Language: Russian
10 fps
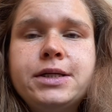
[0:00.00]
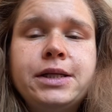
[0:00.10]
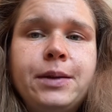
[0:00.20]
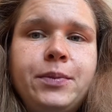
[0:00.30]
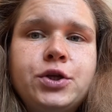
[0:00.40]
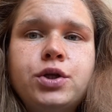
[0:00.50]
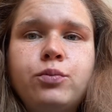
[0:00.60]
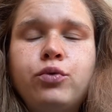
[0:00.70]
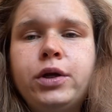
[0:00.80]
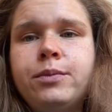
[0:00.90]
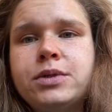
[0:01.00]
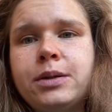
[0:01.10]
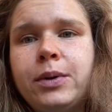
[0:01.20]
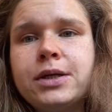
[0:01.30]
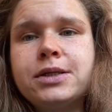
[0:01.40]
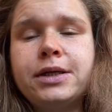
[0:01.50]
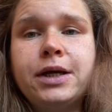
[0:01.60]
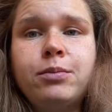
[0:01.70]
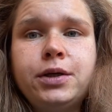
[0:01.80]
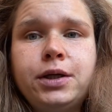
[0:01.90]
для печени более безопасны
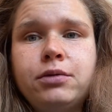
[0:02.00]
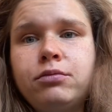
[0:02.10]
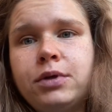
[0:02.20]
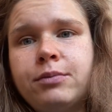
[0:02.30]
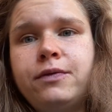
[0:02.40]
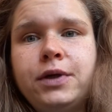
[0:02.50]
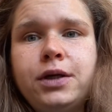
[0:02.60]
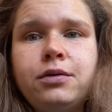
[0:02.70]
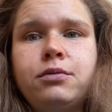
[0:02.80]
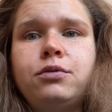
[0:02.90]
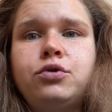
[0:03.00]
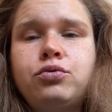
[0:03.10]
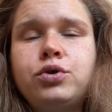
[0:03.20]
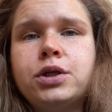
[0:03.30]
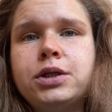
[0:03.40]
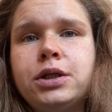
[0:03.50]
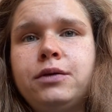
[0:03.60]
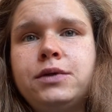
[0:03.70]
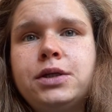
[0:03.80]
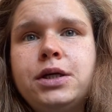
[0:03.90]
яблоки, там две э, штучки
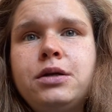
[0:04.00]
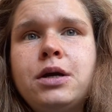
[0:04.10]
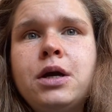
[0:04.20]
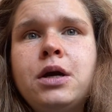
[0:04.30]
где-то в день.